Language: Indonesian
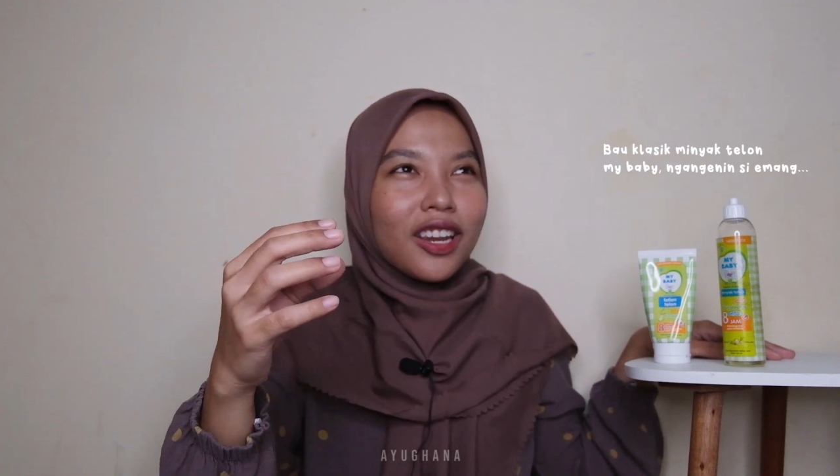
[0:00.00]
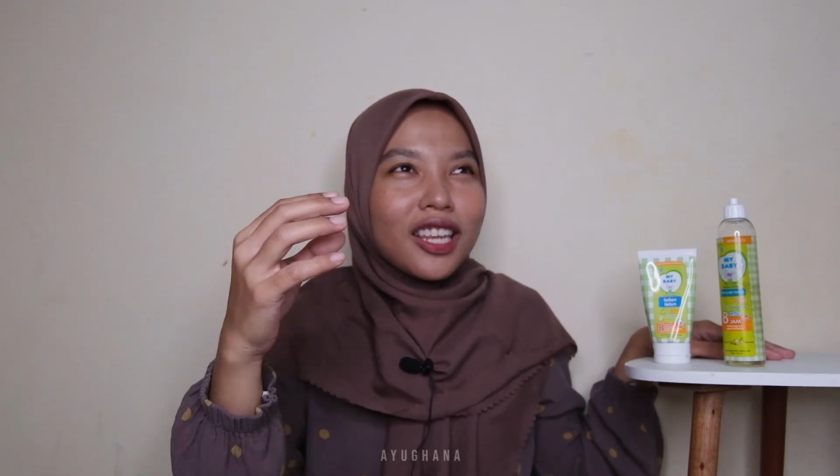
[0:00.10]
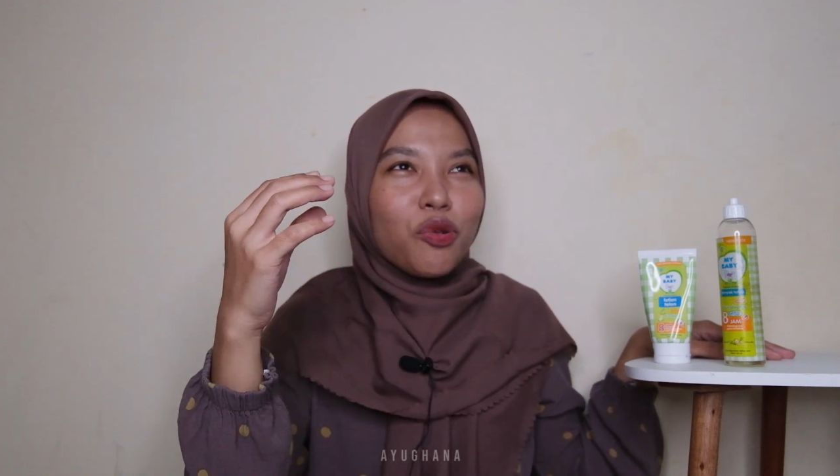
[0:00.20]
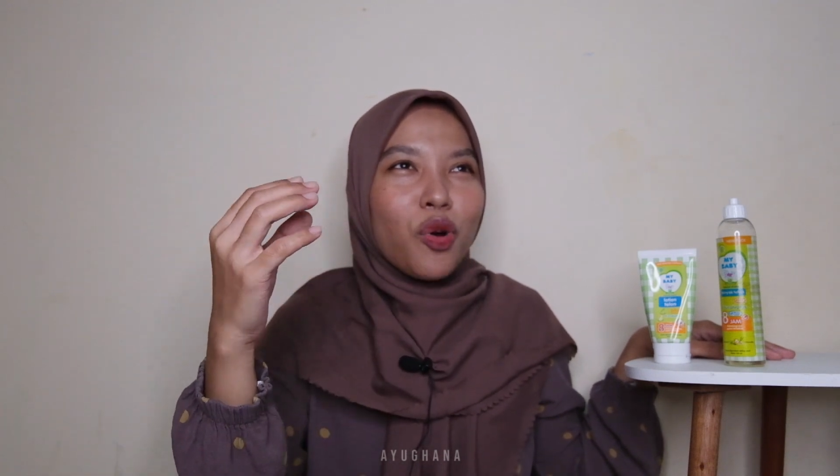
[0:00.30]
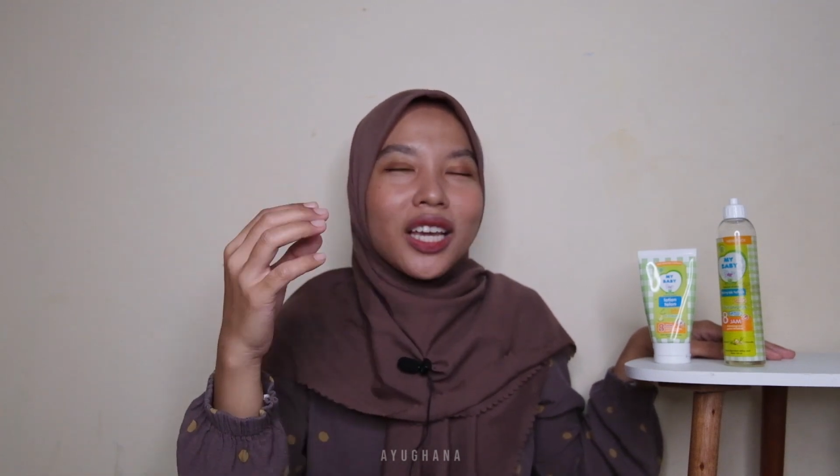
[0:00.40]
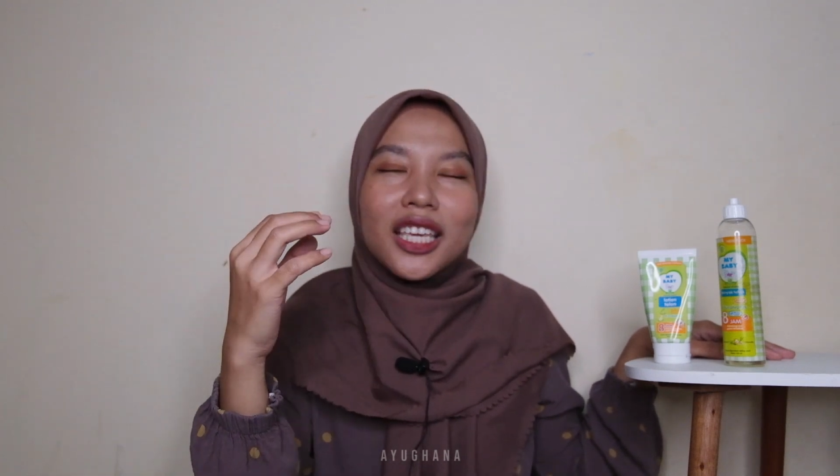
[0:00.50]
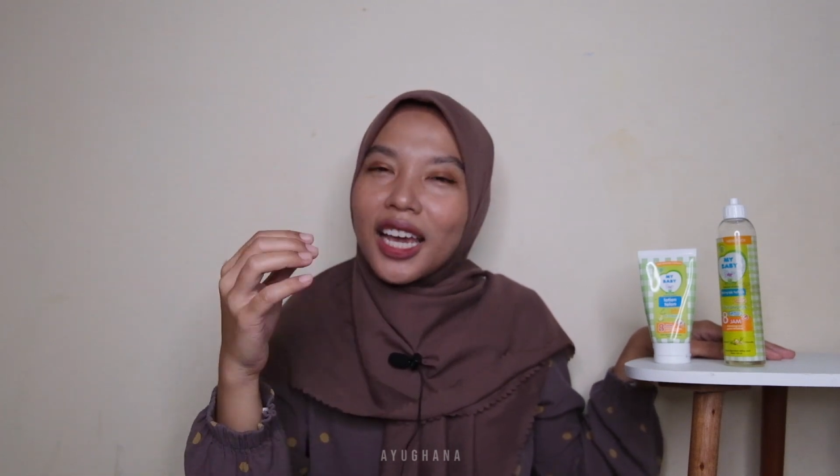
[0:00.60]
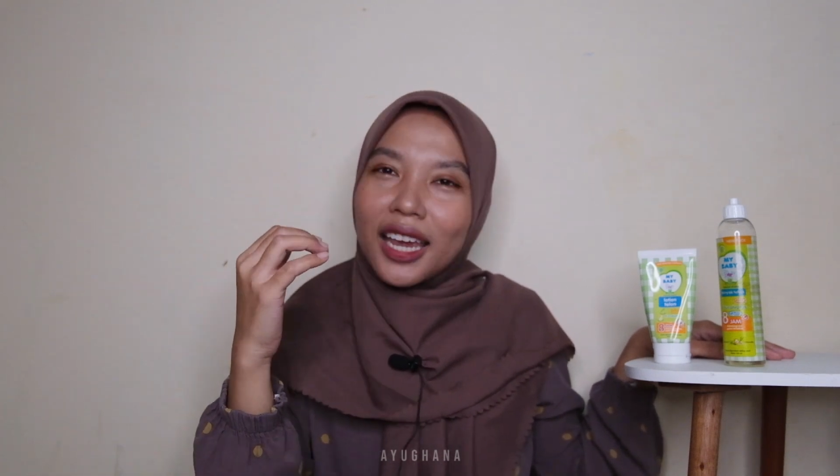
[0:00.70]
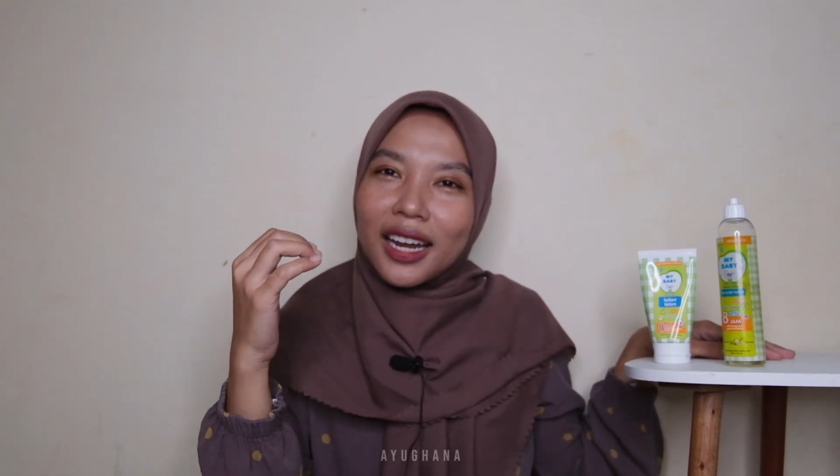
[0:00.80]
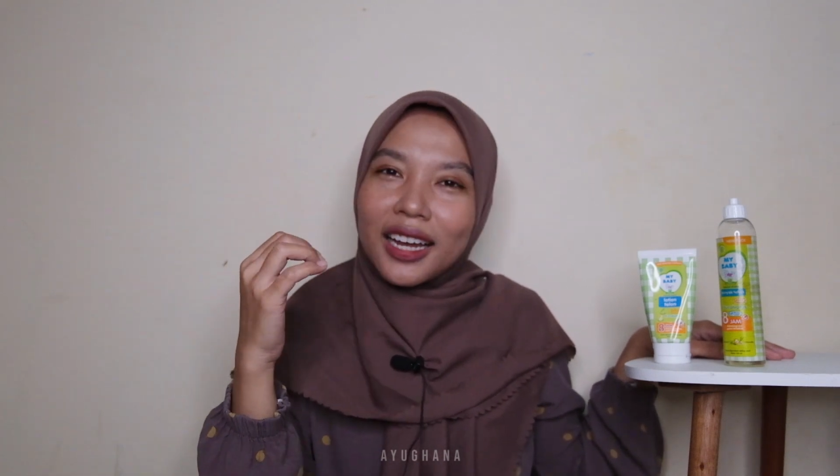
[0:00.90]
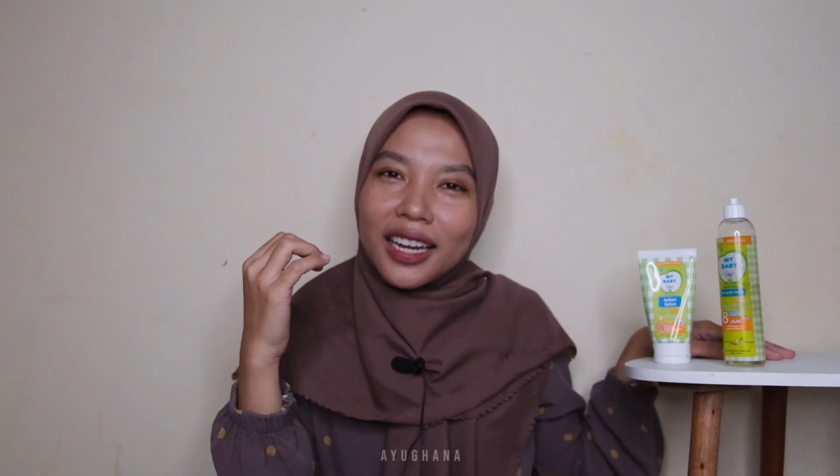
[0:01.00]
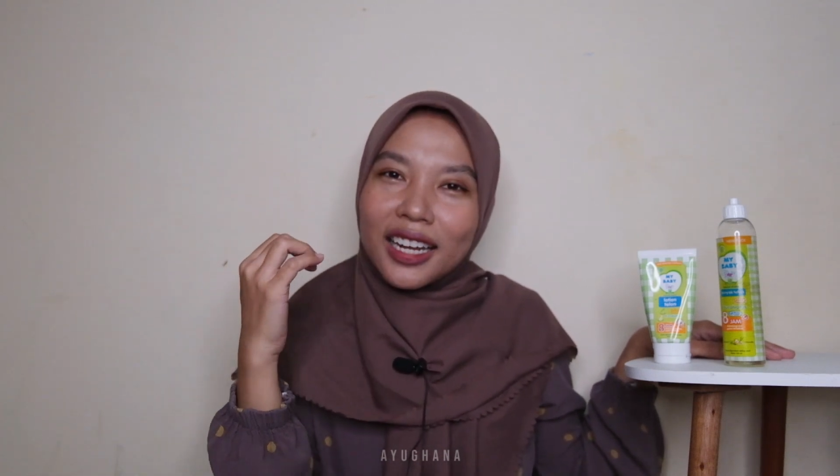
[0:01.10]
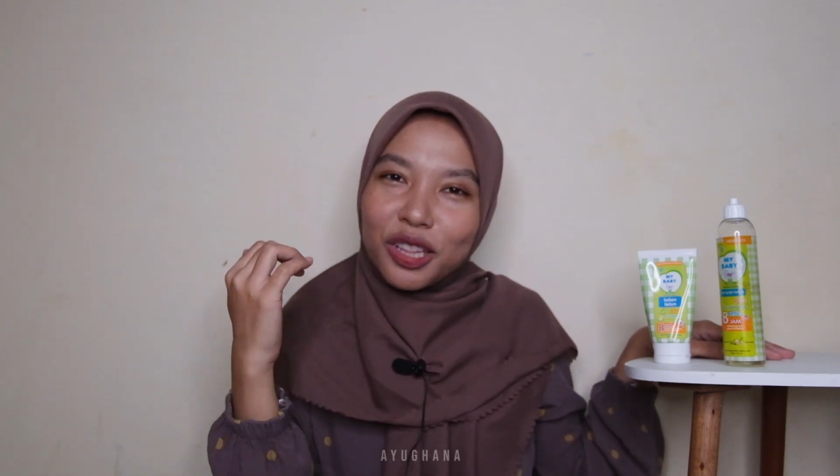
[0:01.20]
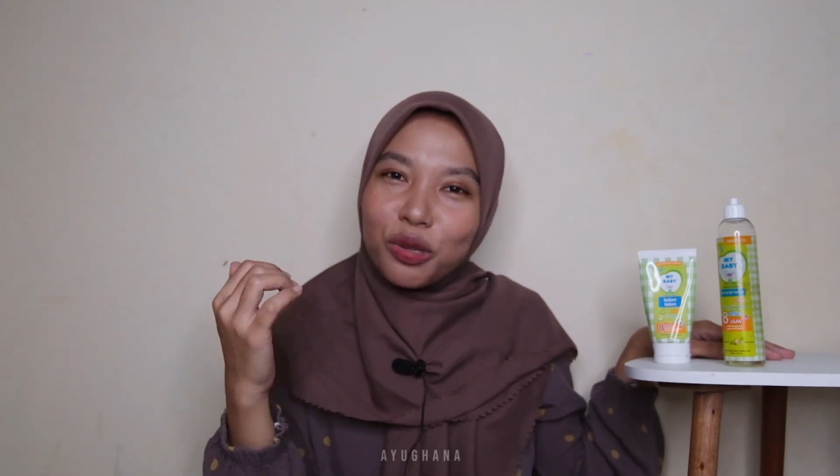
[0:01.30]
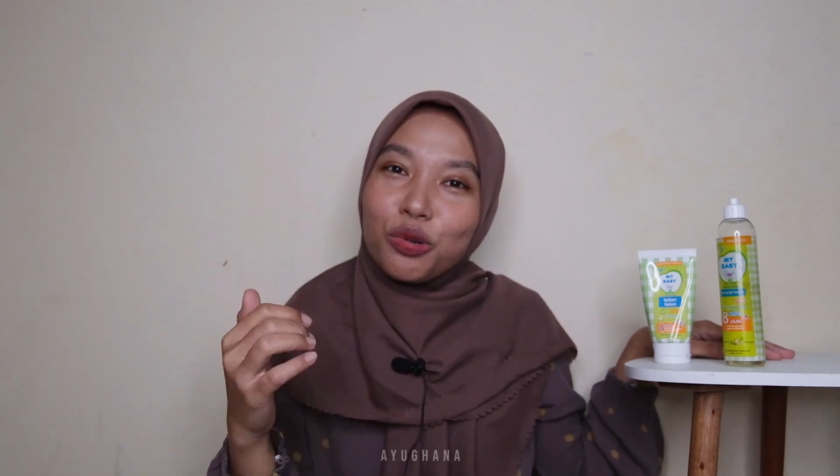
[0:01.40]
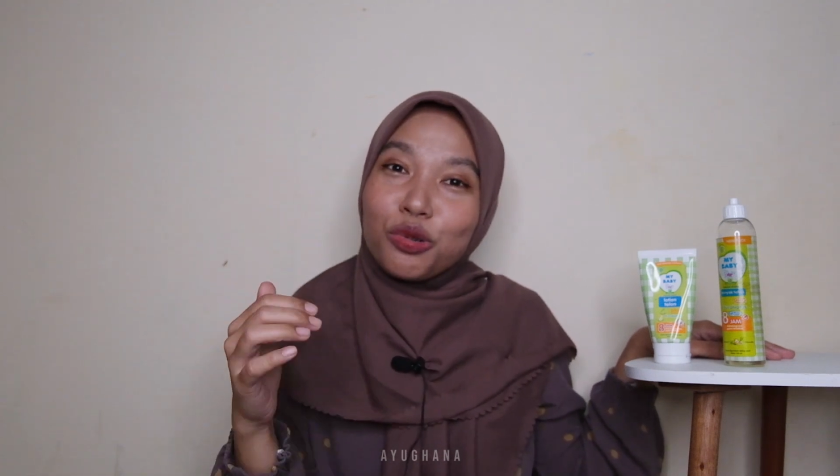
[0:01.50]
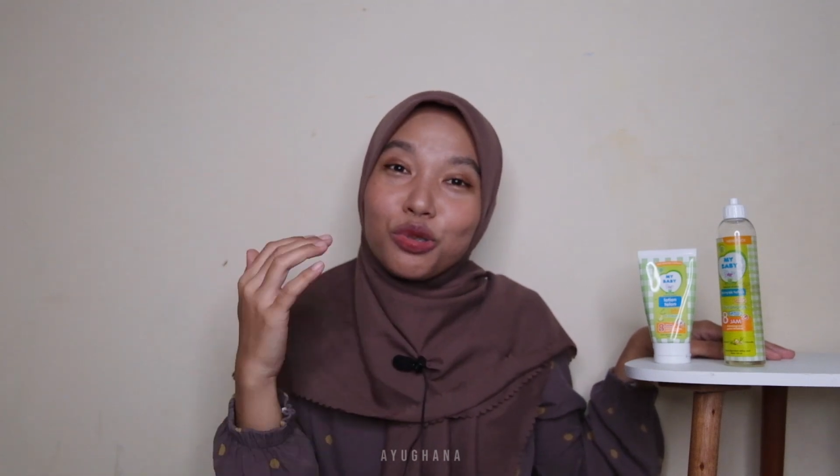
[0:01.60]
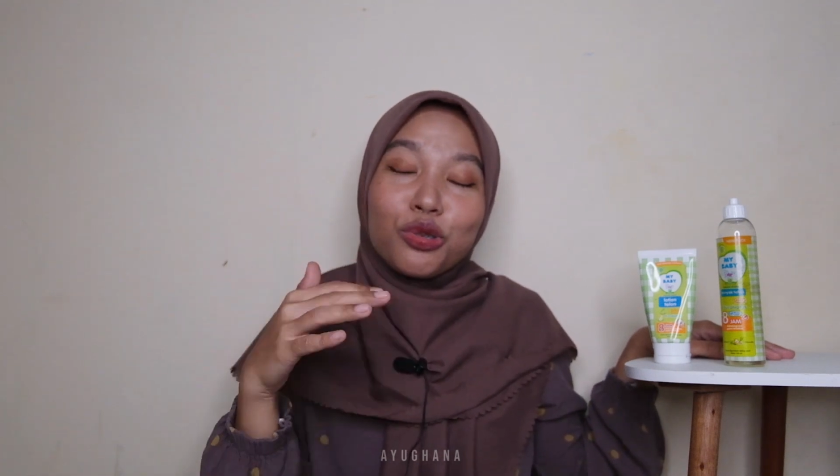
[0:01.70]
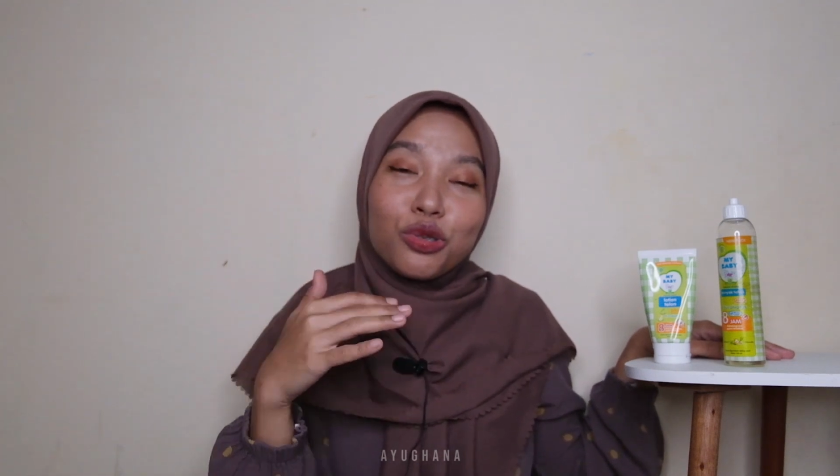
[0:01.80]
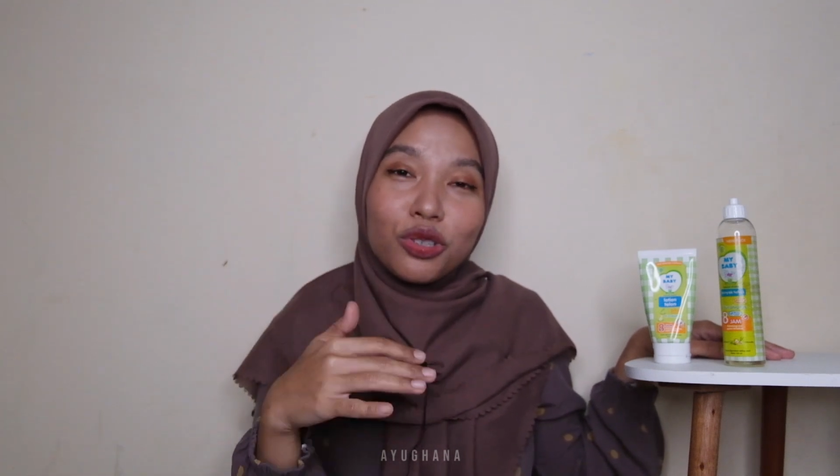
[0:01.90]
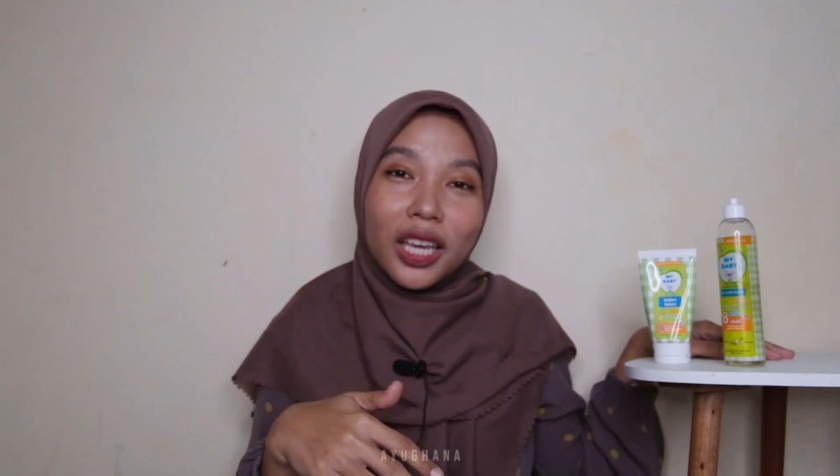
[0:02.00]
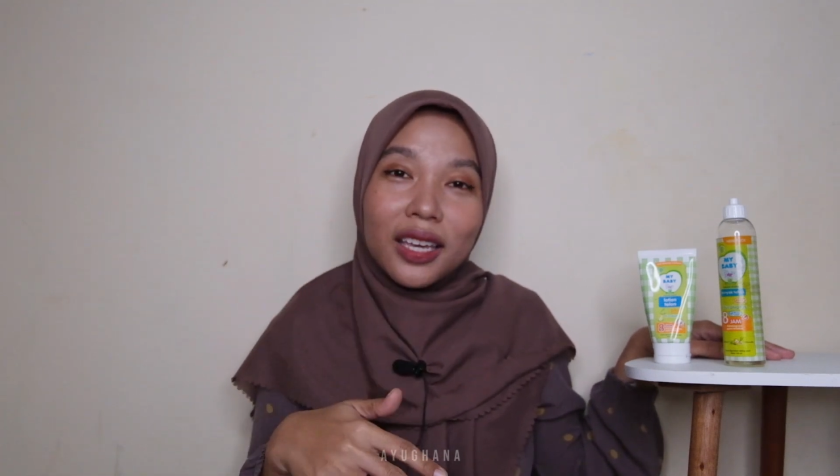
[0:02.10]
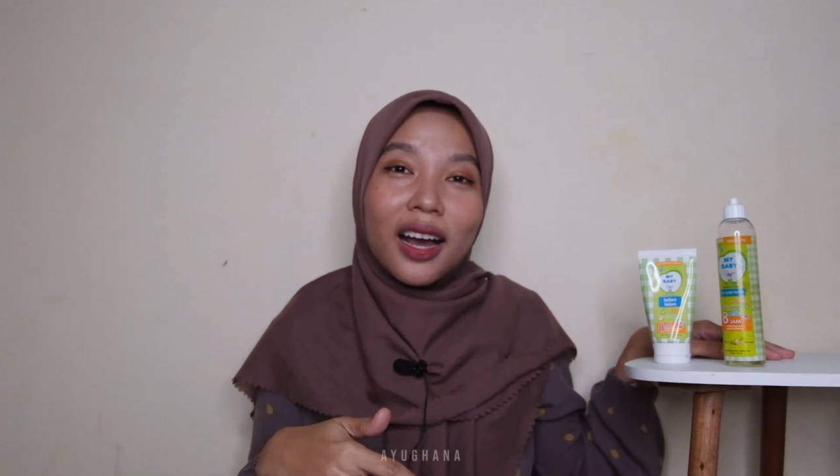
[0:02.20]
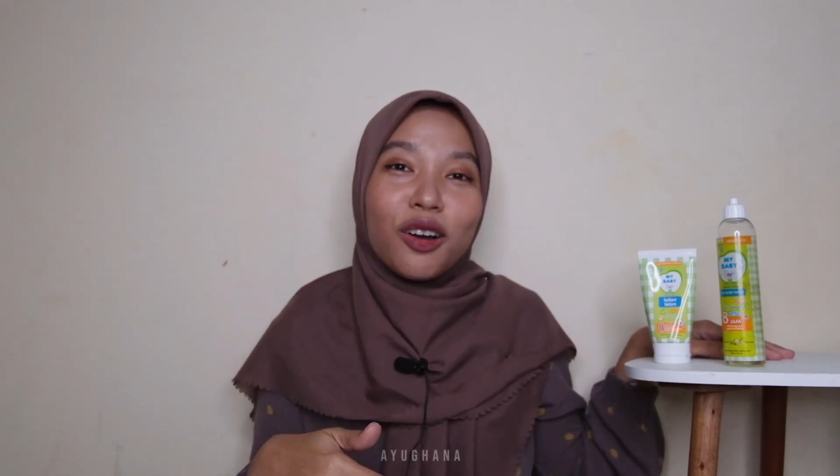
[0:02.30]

yang wanginya enak-enak itu ujung-ujungnya ya